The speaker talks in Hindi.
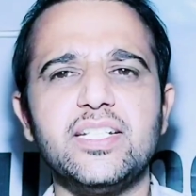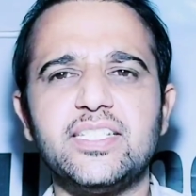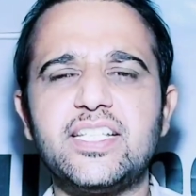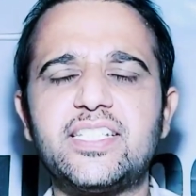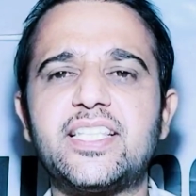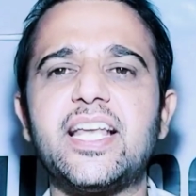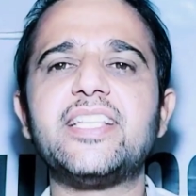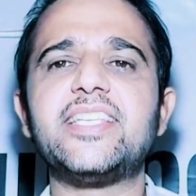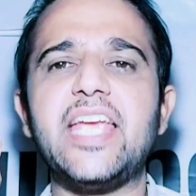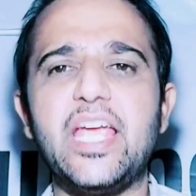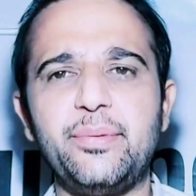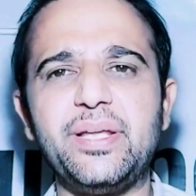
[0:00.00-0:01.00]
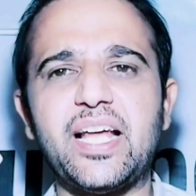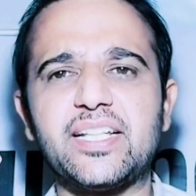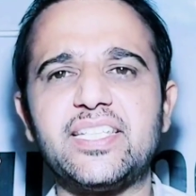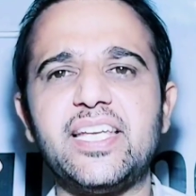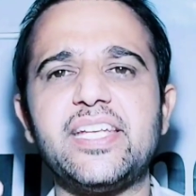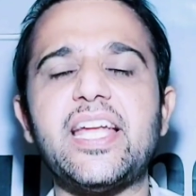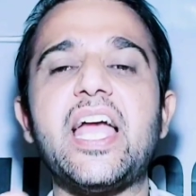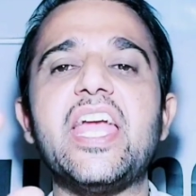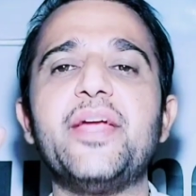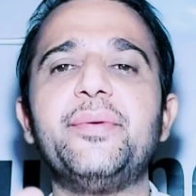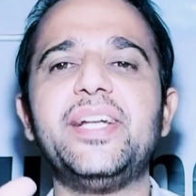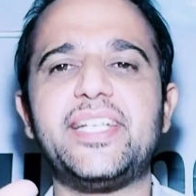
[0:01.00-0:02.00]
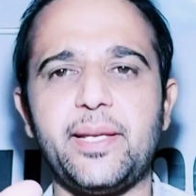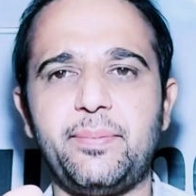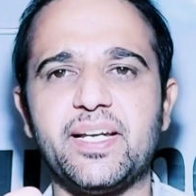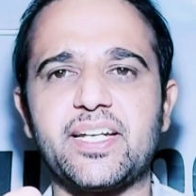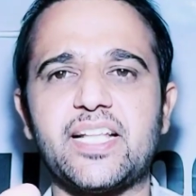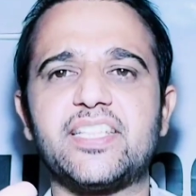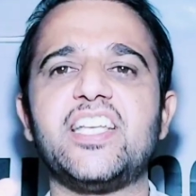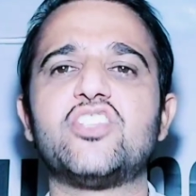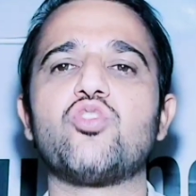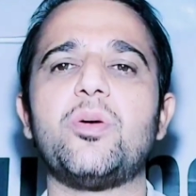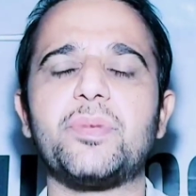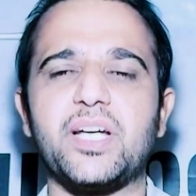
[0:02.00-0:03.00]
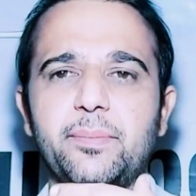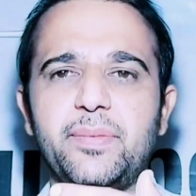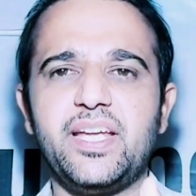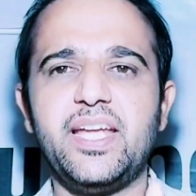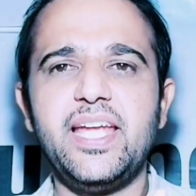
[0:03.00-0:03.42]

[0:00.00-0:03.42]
जिस तरह से एविल आती है या एविल टेबलेट आती है जो हम घर में